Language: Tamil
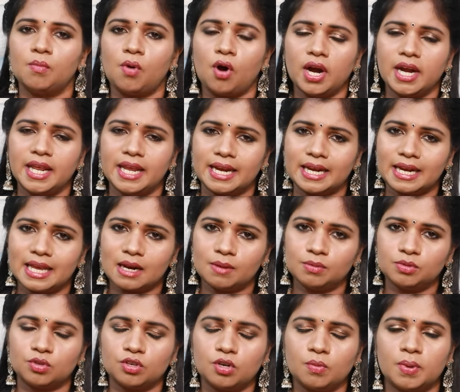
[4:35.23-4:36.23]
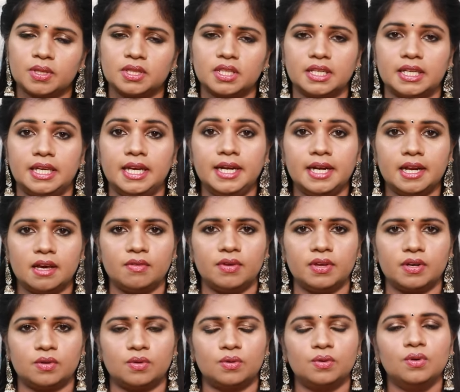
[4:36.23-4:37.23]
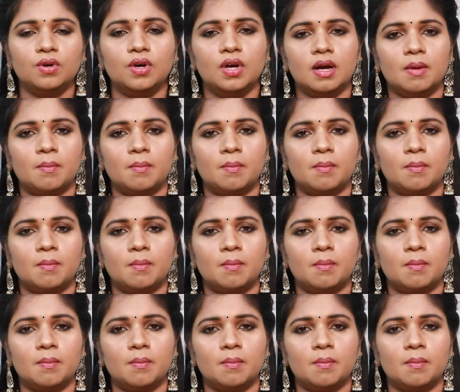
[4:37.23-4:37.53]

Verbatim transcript: பாடி எந்நேரம் தொட்டு பார்த்தா ஹீட்டாகவே இருக்கும்